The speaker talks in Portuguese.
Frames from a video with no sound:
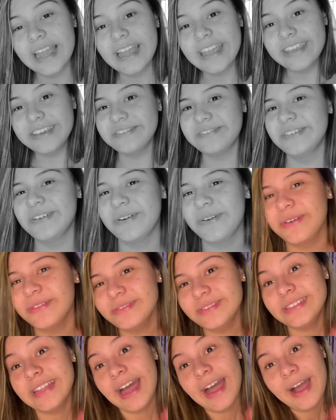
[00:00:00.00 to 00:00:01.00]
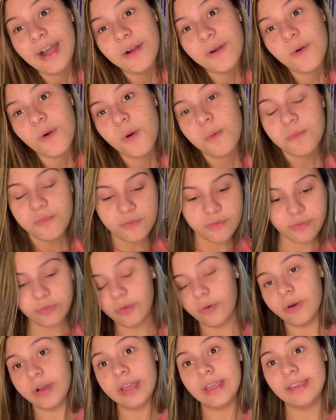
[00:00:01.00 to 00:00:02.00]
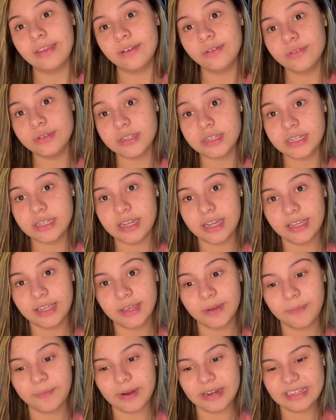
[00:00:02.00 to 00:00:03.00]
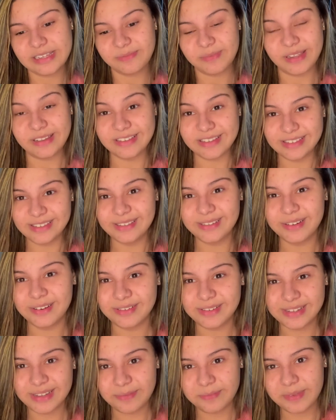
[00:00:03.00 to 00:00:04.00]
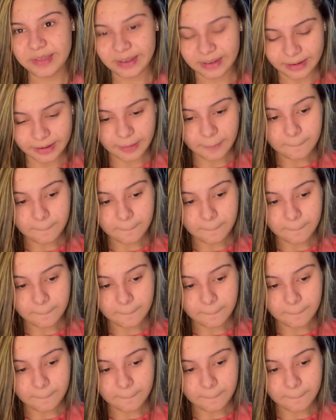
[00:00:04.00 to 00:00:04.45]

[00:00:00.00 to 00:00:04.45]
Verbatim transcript: E eu vim contar como foi o dia que eu participei dos stories da Bianca.